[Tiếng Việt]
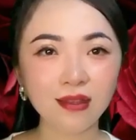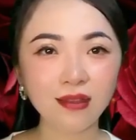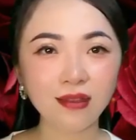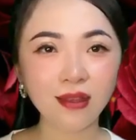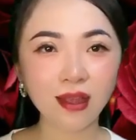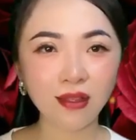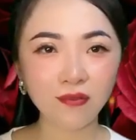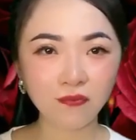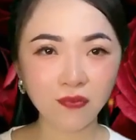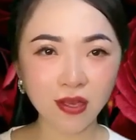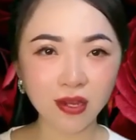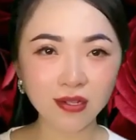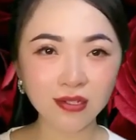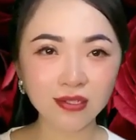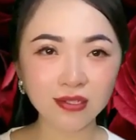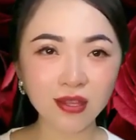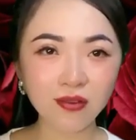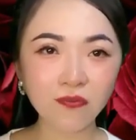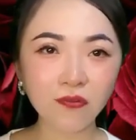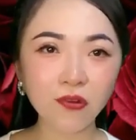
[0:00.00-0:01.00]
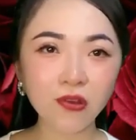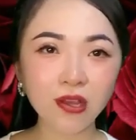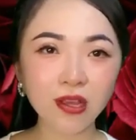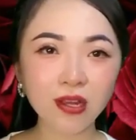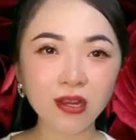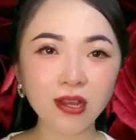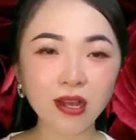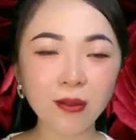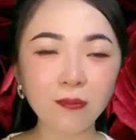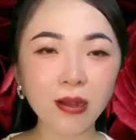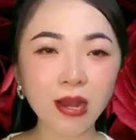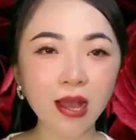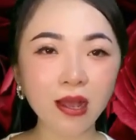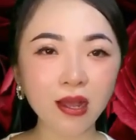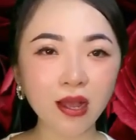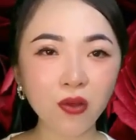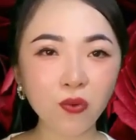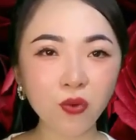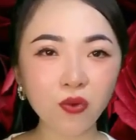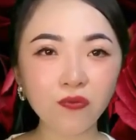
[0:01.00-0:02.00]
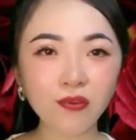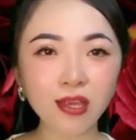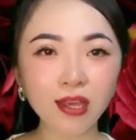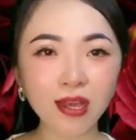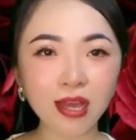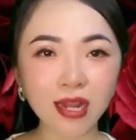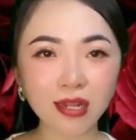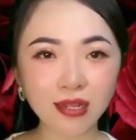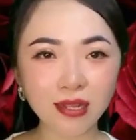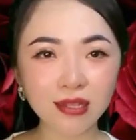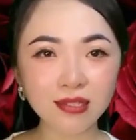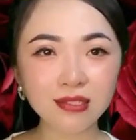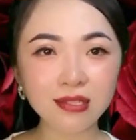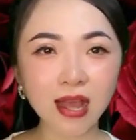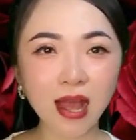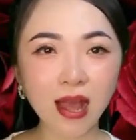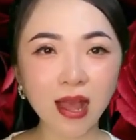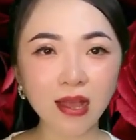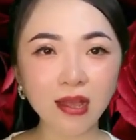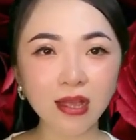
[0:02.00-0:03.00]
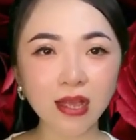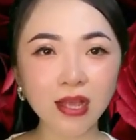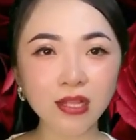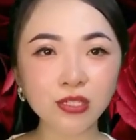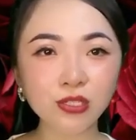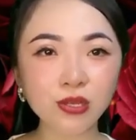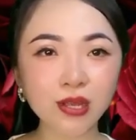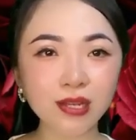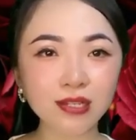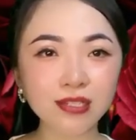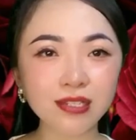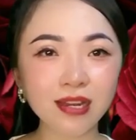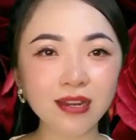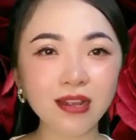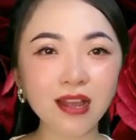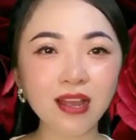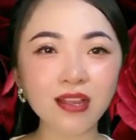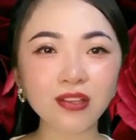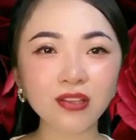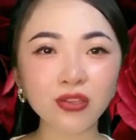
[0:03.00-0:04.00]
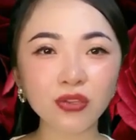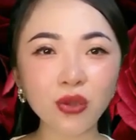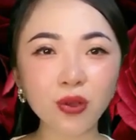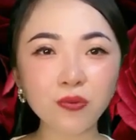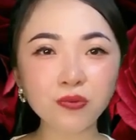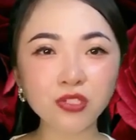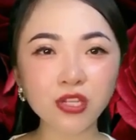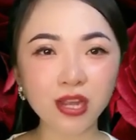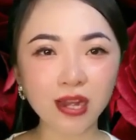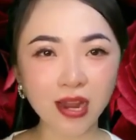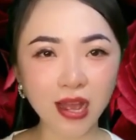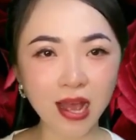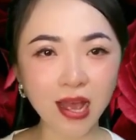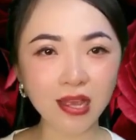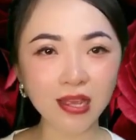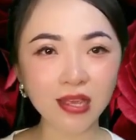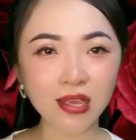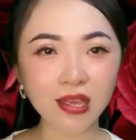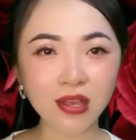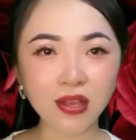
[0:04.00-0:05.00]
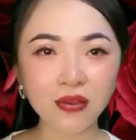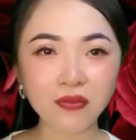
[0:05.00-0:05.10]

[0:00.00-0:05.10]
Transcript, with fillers: Thanh Vân rất vui khi được gặp lại các quý vị khán thính giả nghe chuyện trên kênh Tốt Chuyện Hay